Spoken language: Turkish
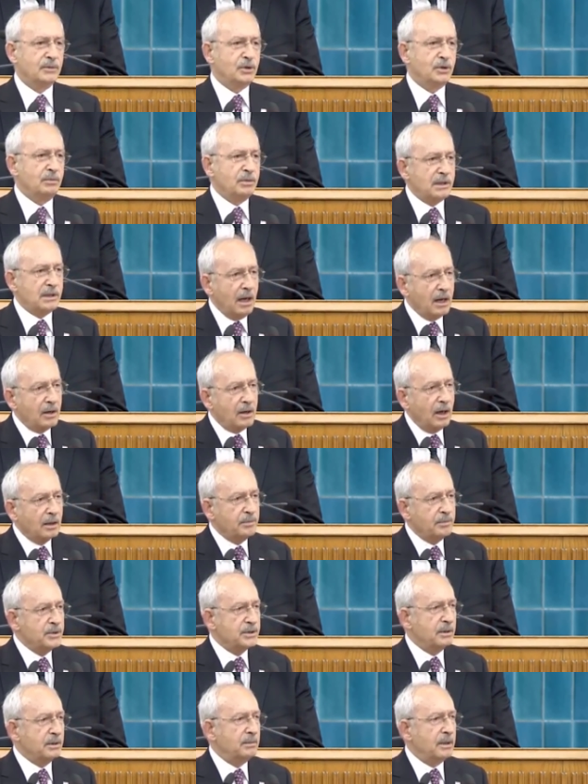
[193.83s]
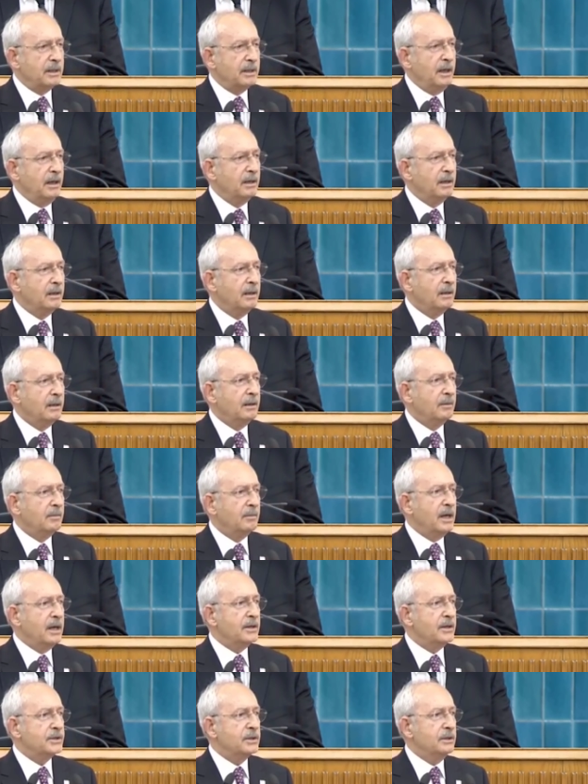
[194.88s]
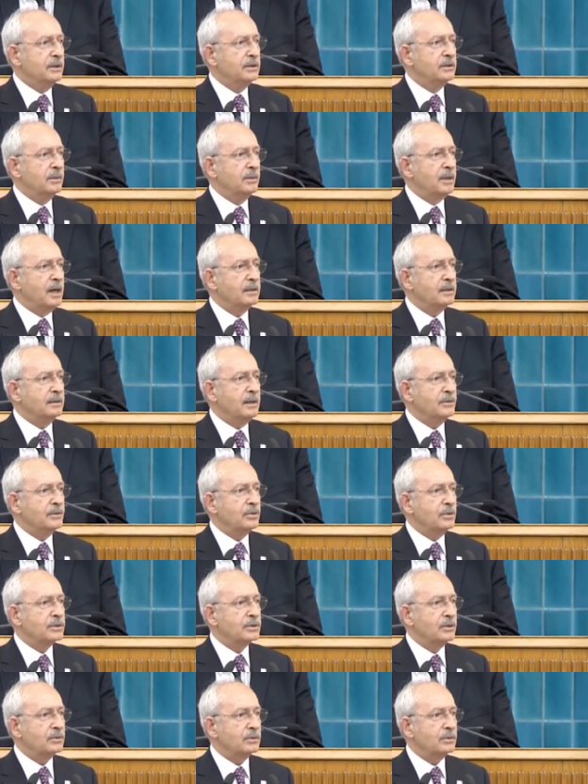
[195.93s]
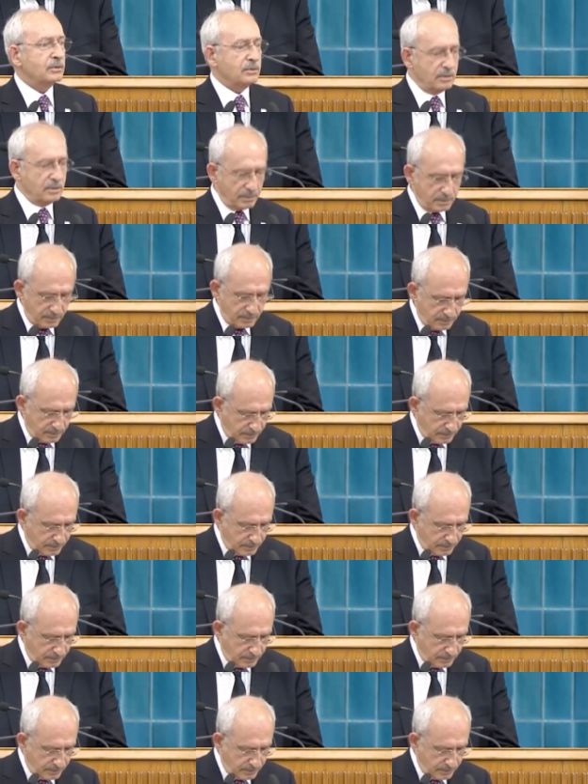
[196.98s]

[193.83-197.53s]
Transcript: Şimdi sen kalkmışsın bana meclisin itibarından söz ediyorsun.